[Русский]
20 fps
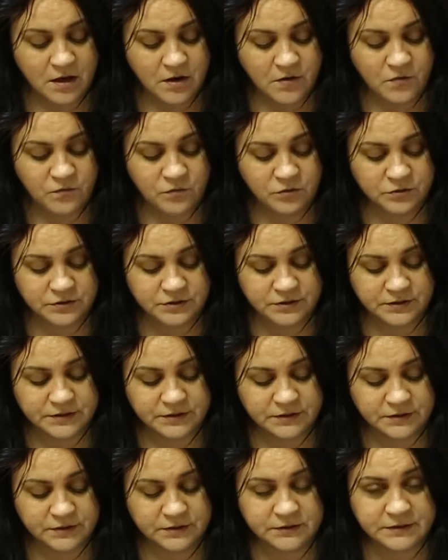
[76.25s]
А вот.
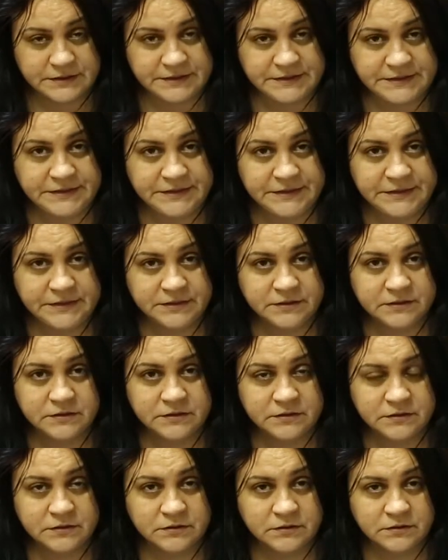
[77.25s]
А, и
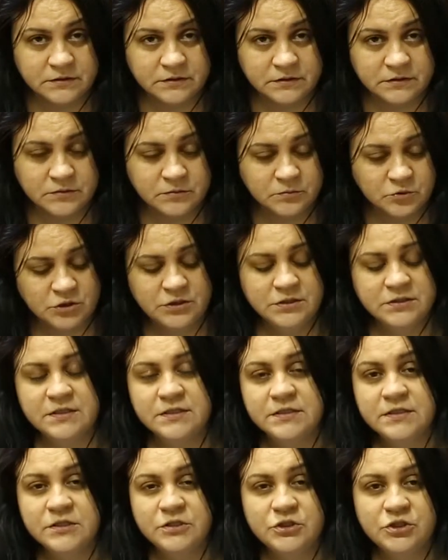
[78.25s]
а, можно
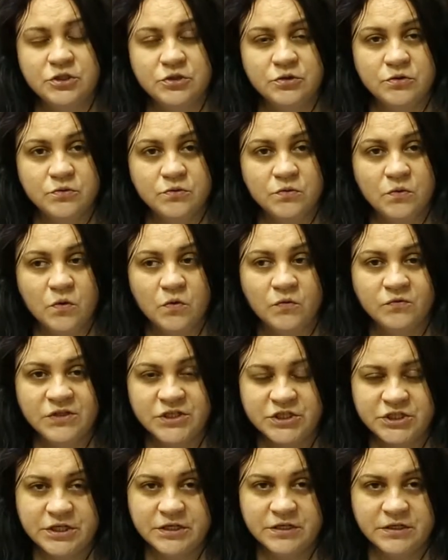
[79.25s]
сказать, что в
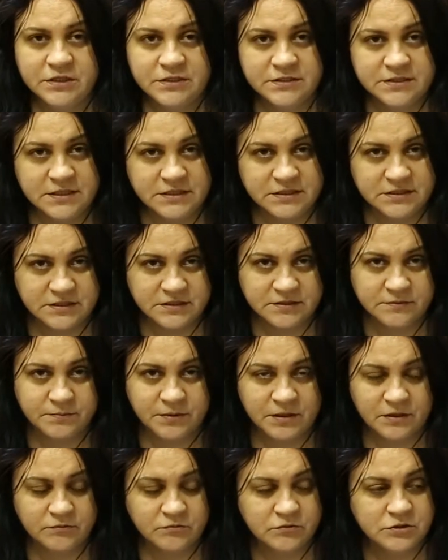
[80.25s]
нашей организации
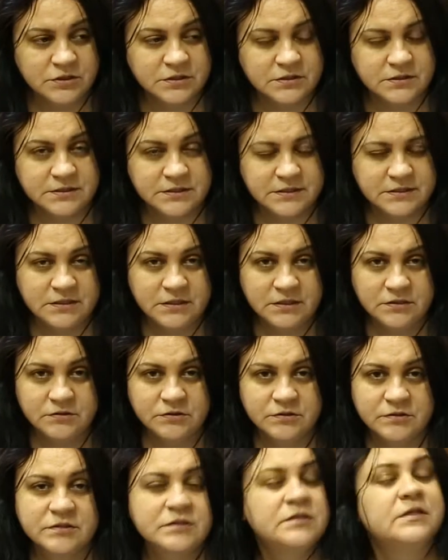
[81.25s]
проводятся
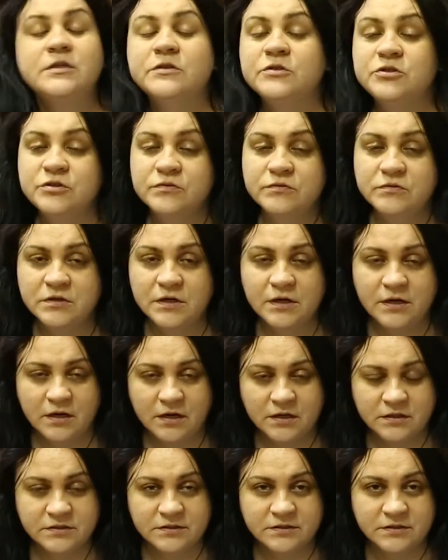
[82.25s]
исследования следующего
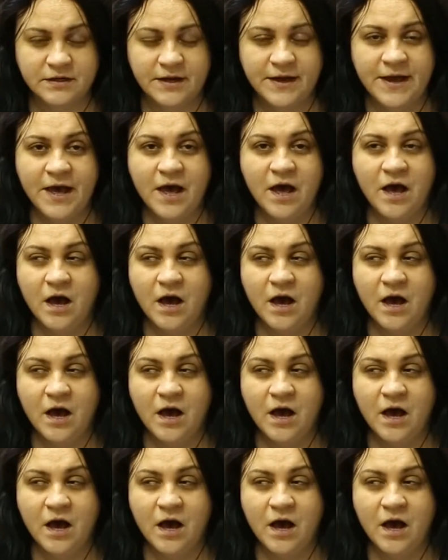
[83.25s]
характера.